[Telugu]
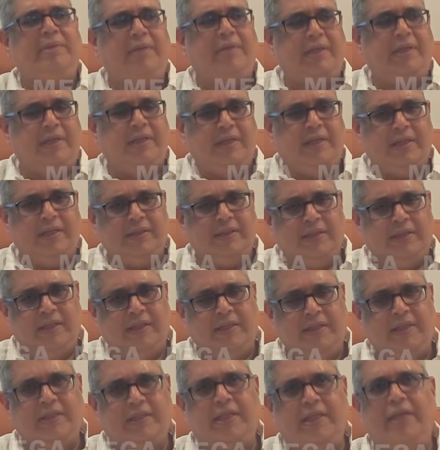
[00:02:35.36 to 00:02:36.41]
అట్ట
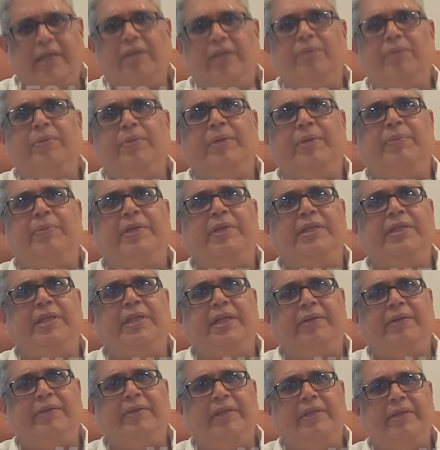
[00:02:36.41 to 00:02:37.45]
క్షేత్రస్థాయిలో పోయి
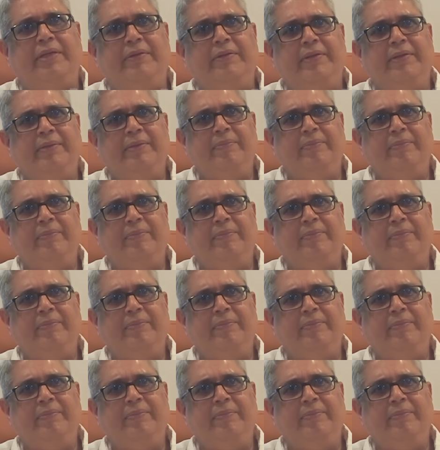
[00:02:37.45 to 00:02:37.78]
పనిచేయడం అయితే